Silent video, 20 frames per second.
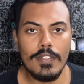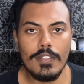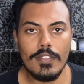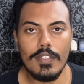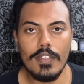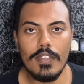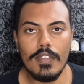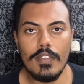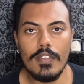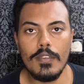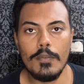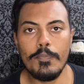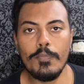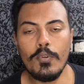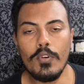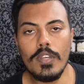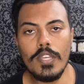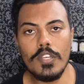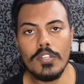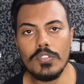Né? E
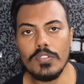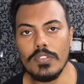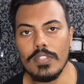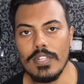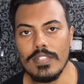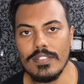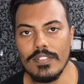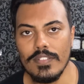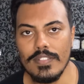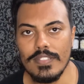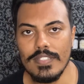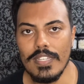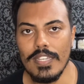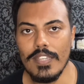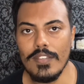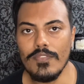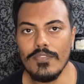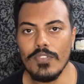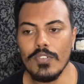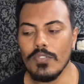por que eu estou trazendo esse
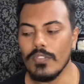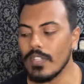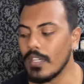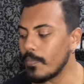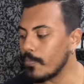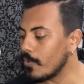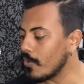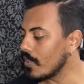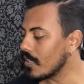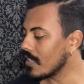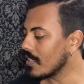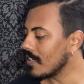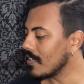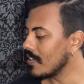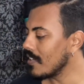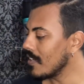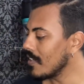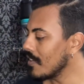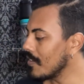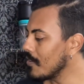review? Né?
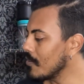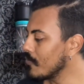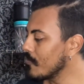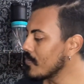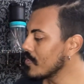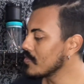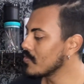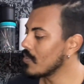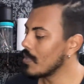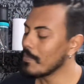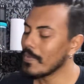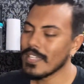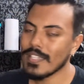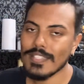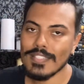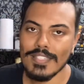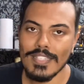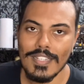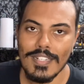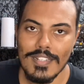Porque eu fiz uma
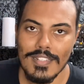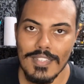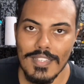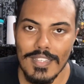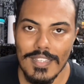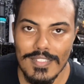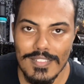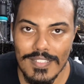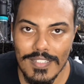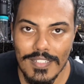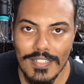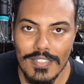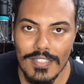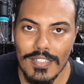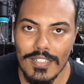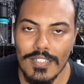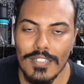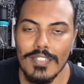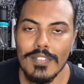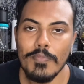besteira né, esses
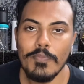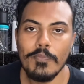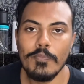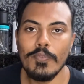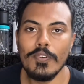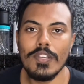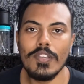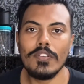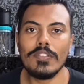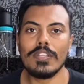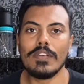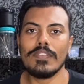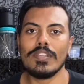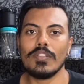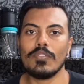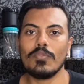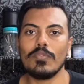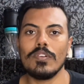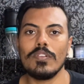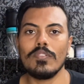dias, porque eu estava
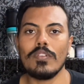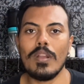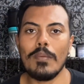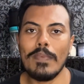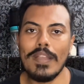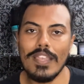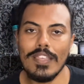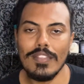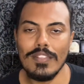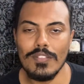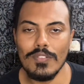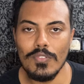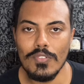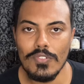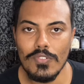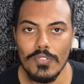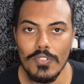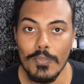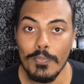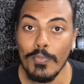tatuando com a máquina do
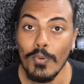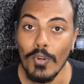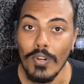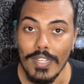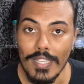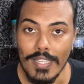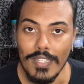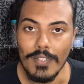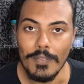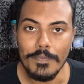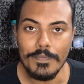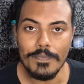Júnior. Por quê?